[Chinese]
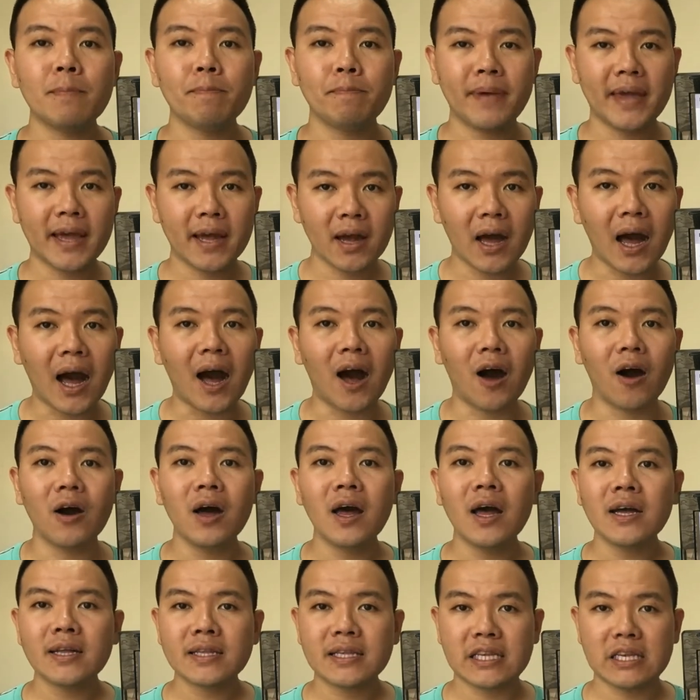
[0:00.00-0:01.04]
编号
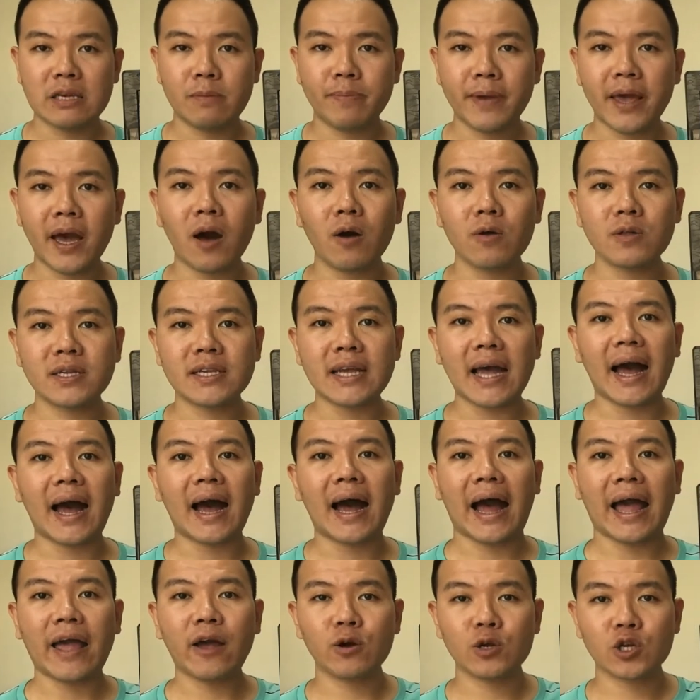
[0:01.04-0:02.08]
及票
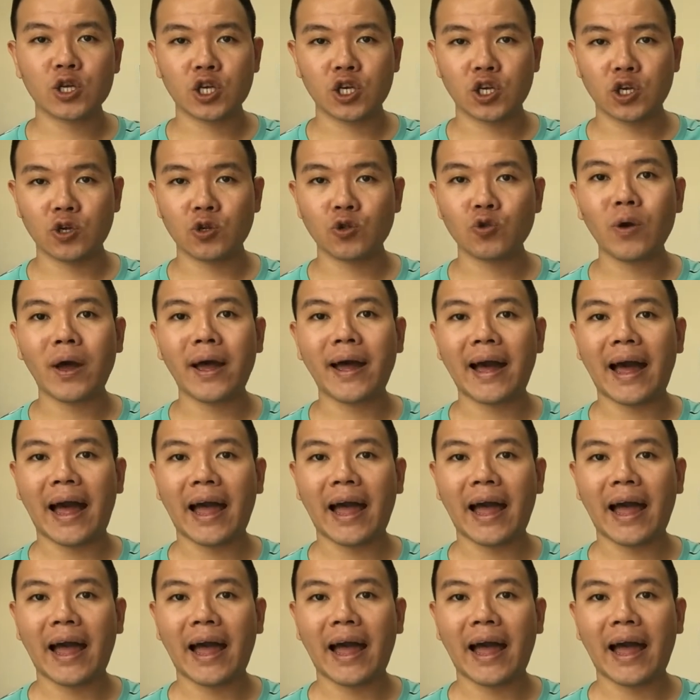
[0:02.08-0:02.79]
价，还有时段，